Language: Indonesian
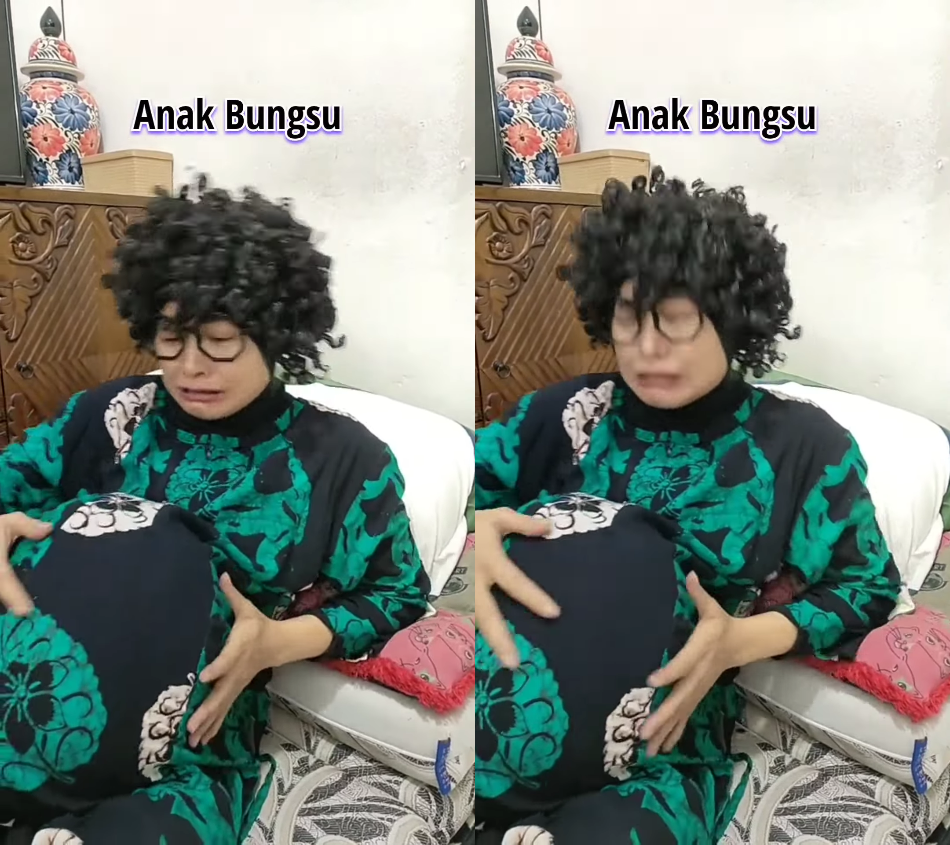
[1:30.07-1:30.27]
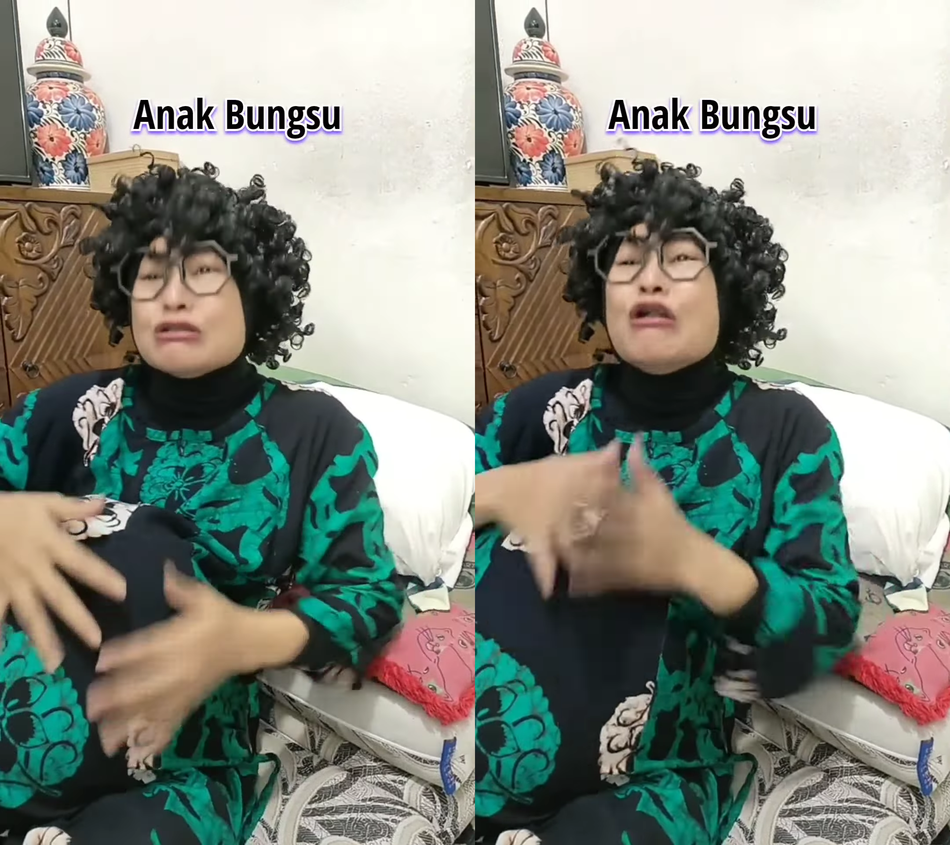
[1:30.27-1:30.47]

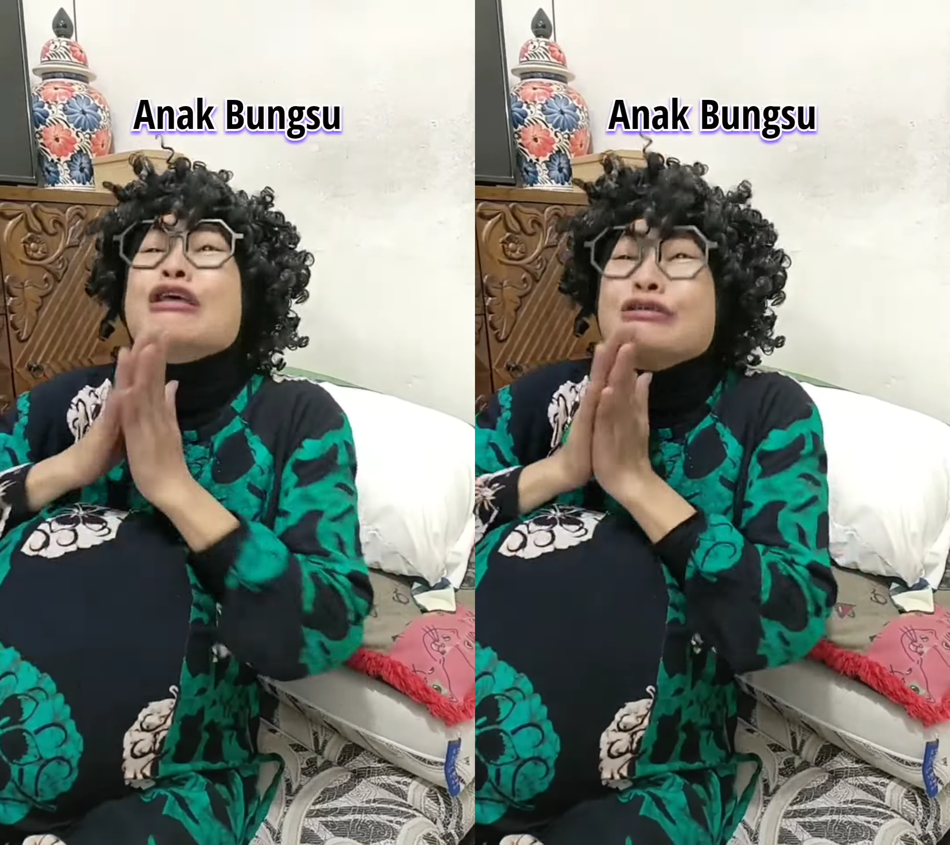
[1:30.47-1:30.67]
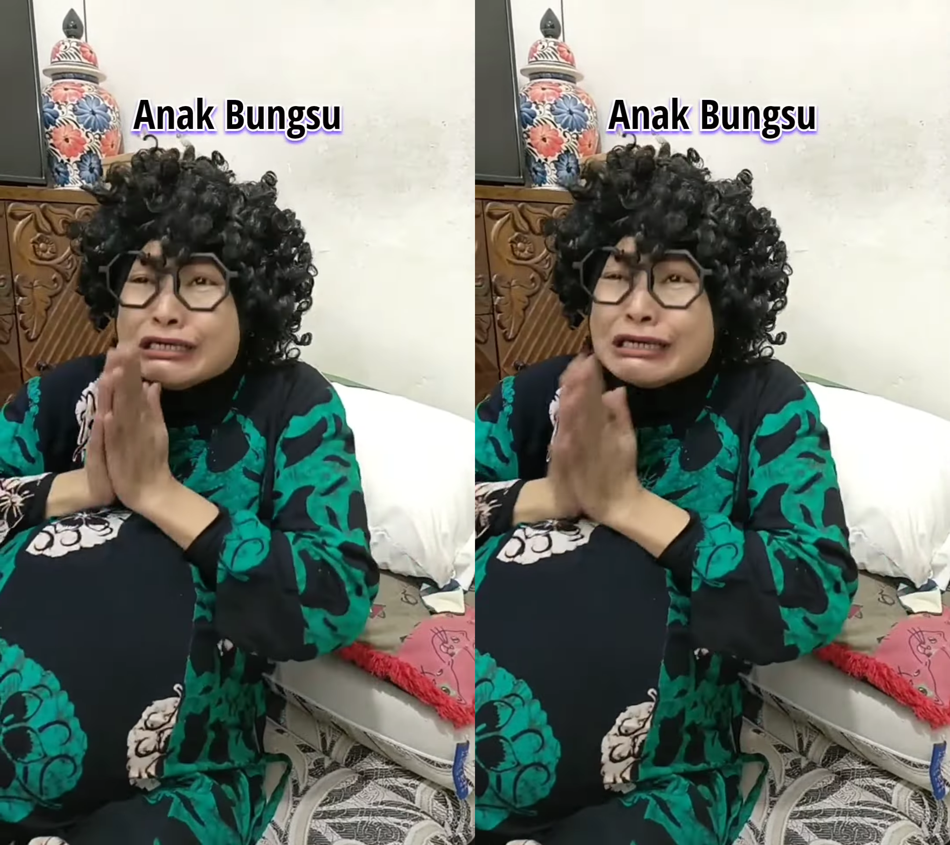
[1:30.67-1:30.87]
Tolong ya
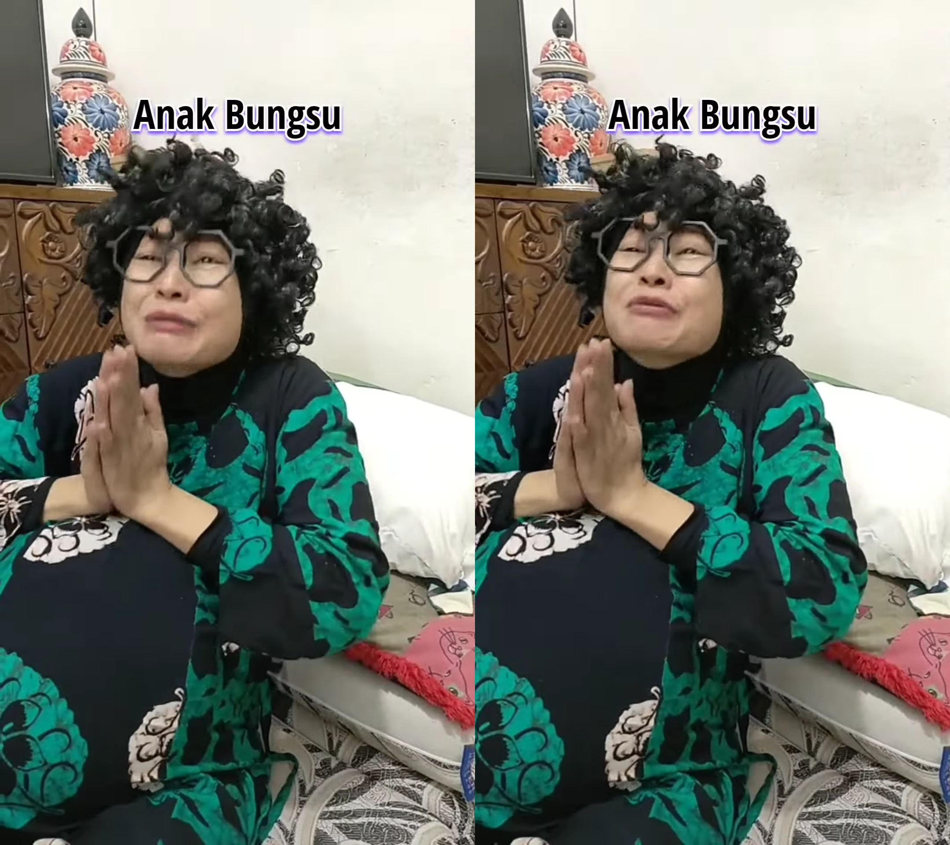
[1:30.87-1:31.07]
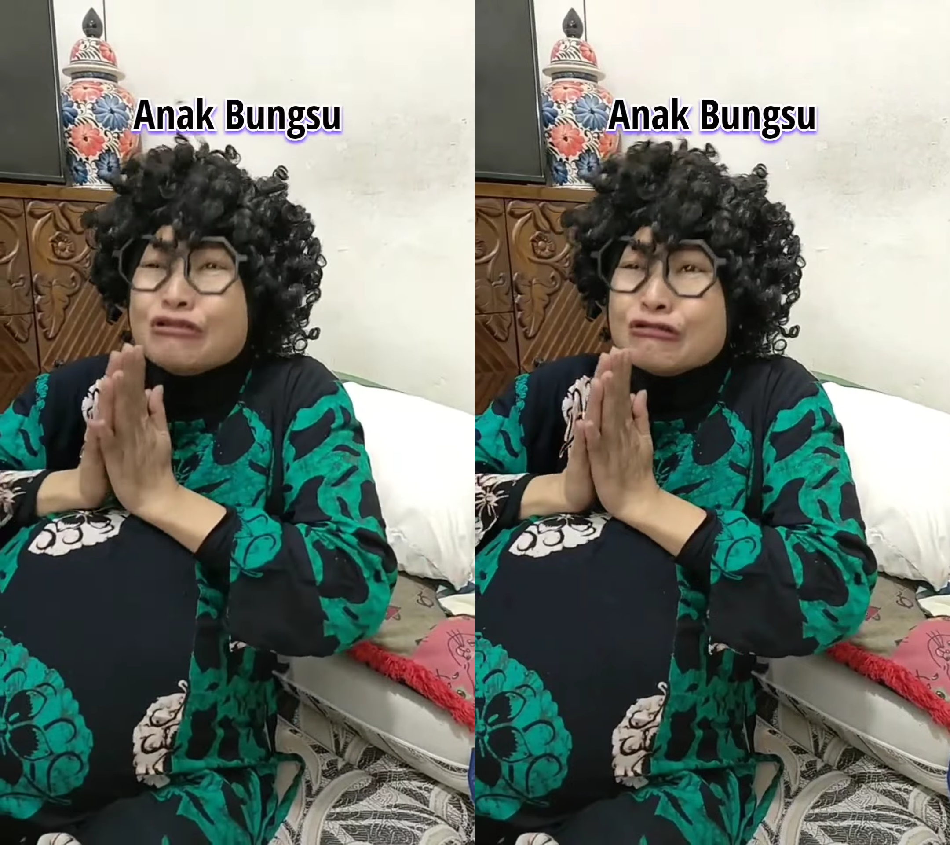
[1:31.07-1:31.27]
suster,
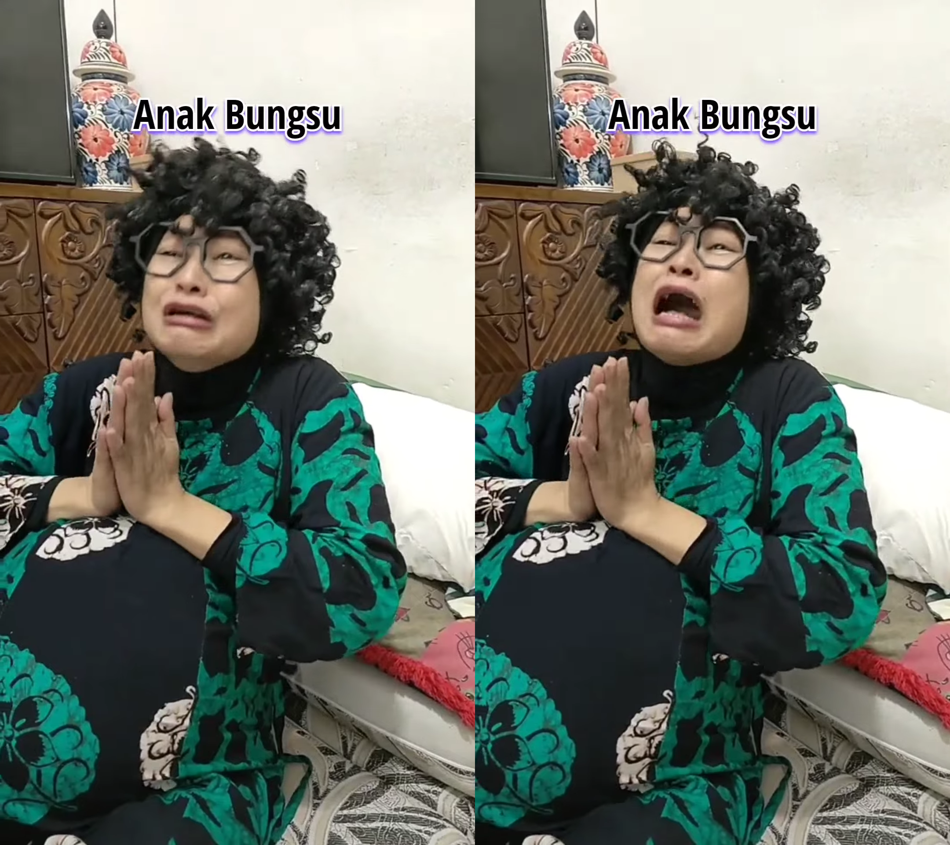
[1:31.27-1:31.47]
untuk